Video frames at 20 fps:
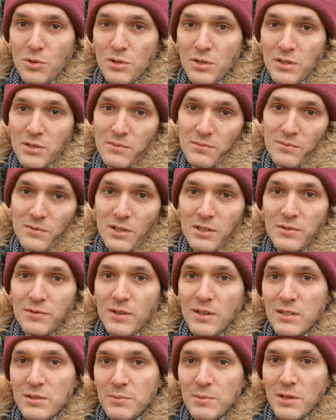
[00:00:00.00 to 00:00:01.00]
год до
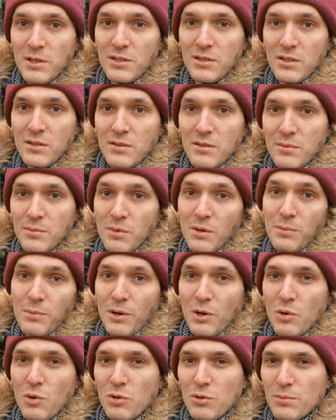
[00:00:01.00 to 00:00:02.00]
своей смерти был
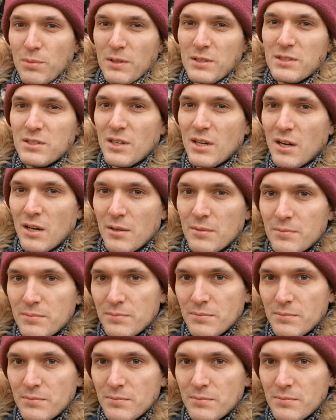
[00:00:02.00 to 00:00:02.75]
прикован к постели.